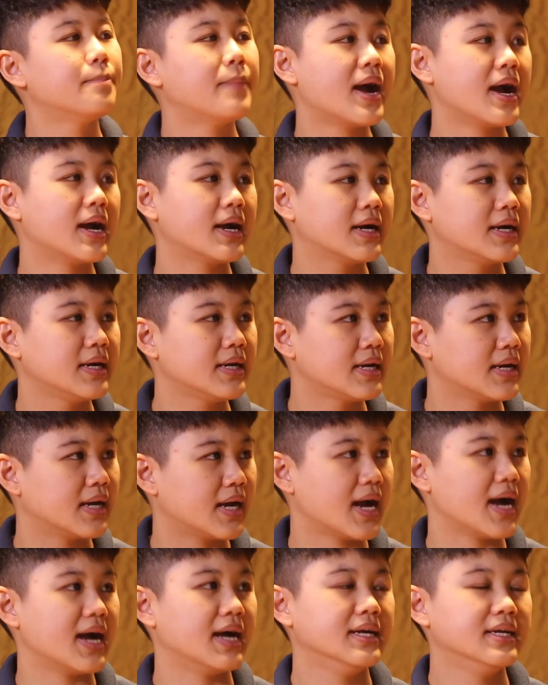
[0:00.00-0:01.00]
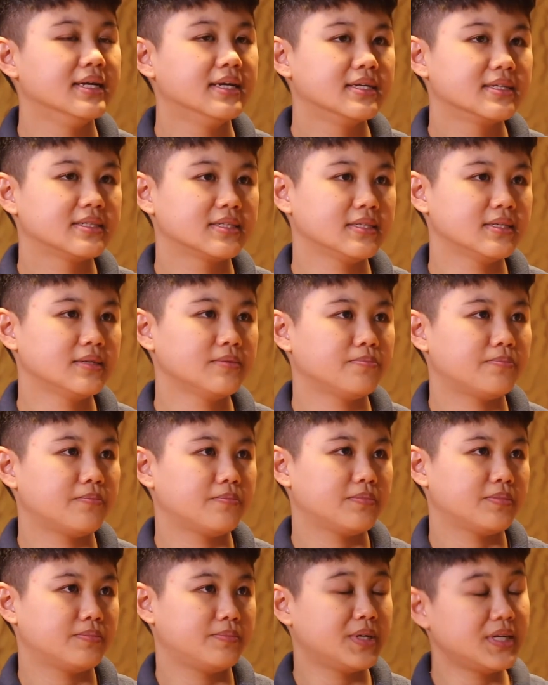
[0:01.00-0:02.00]
มมากขึ้นนะคะ ซึ่ง
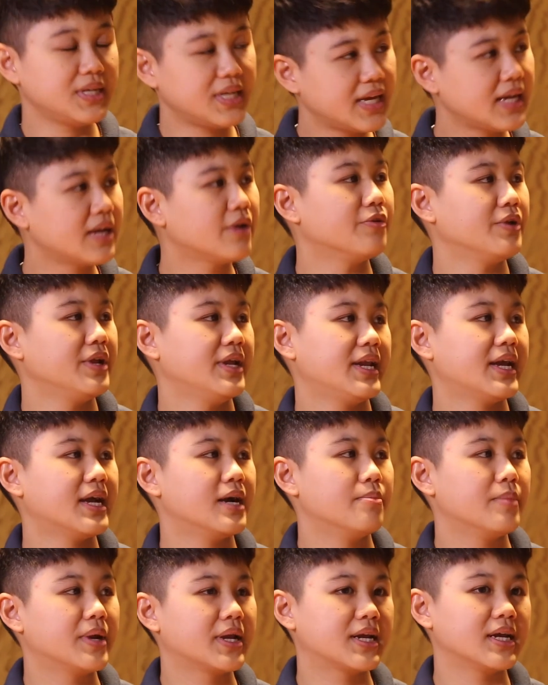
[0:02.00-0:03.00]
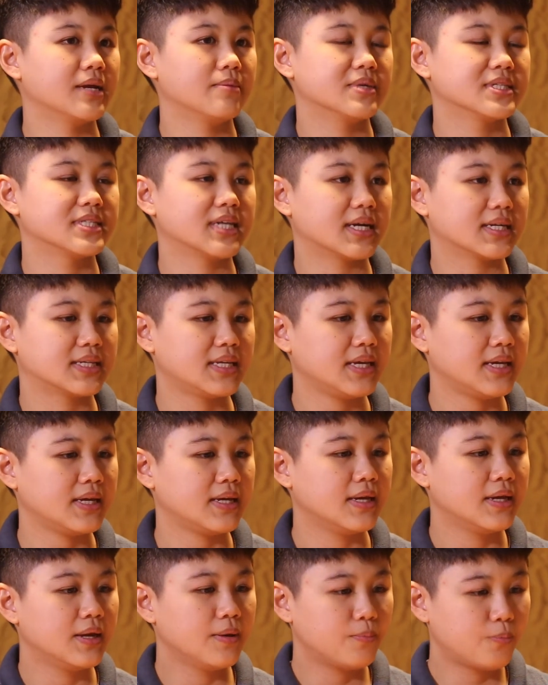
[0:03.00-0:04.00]
พื้นที่เหล่านี้เนี่ยมันเกิดมาจากที่
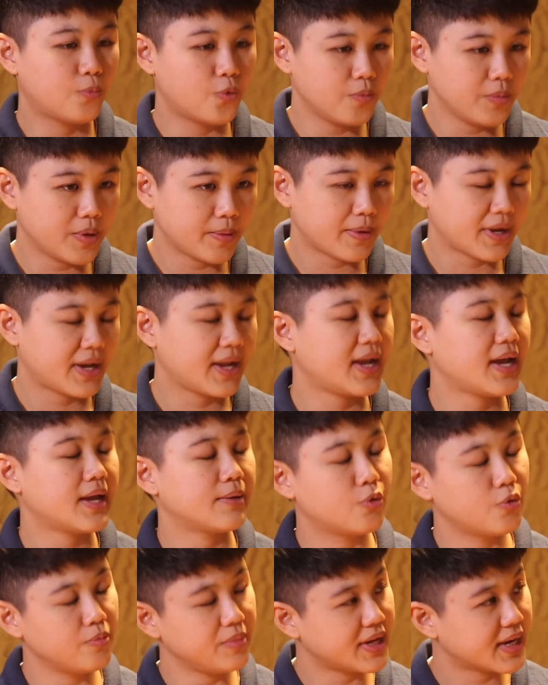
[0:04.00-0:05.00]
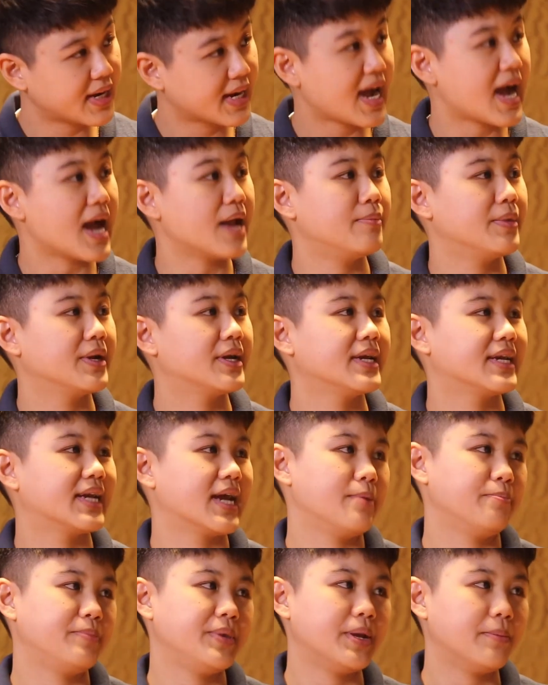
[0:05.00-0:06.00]
ภูมิประเทศภูมิอากาศมันเกิด
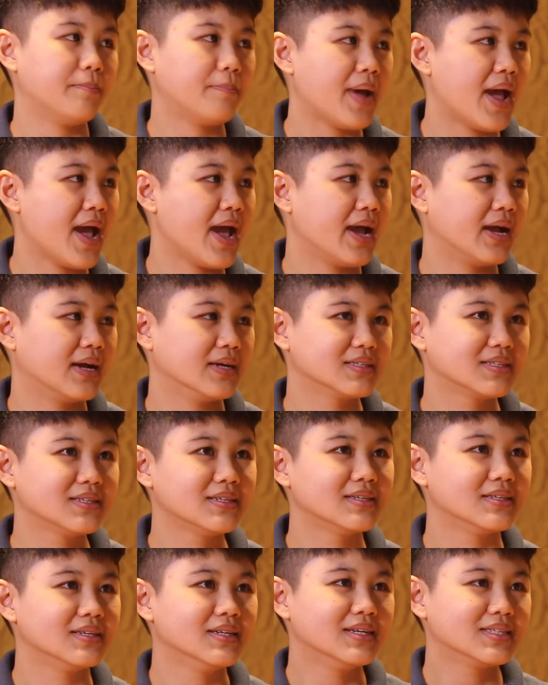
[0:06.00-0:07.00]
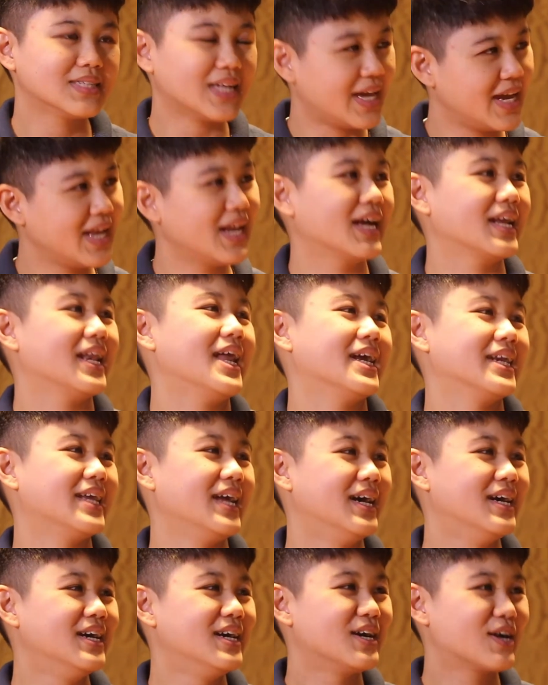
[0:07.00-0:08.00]
การเปลี่ยนแปลง ซึ่งสาเหตุหลักๆเนี่
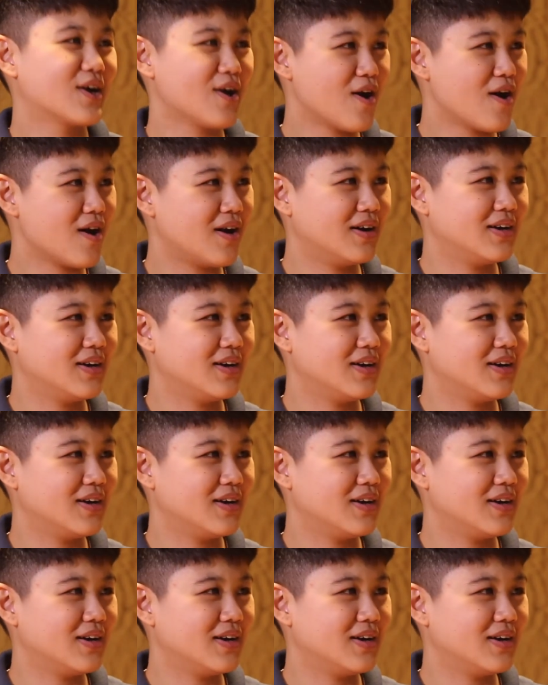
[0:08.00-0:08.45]
ยก็